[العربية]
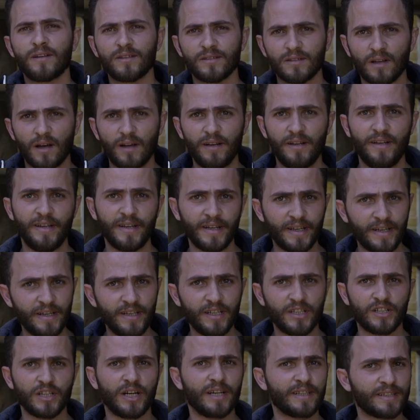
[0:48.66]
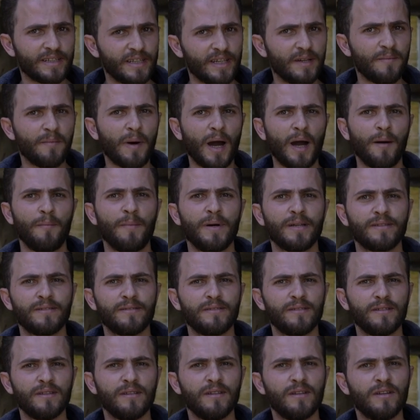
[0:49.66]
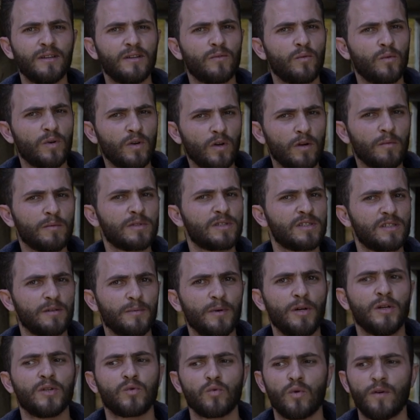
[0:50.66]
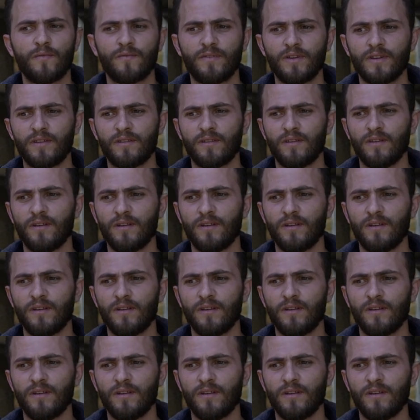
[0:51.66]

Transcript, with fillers: طالعنا هي جارتي ام احمد واليوم الصبح توفت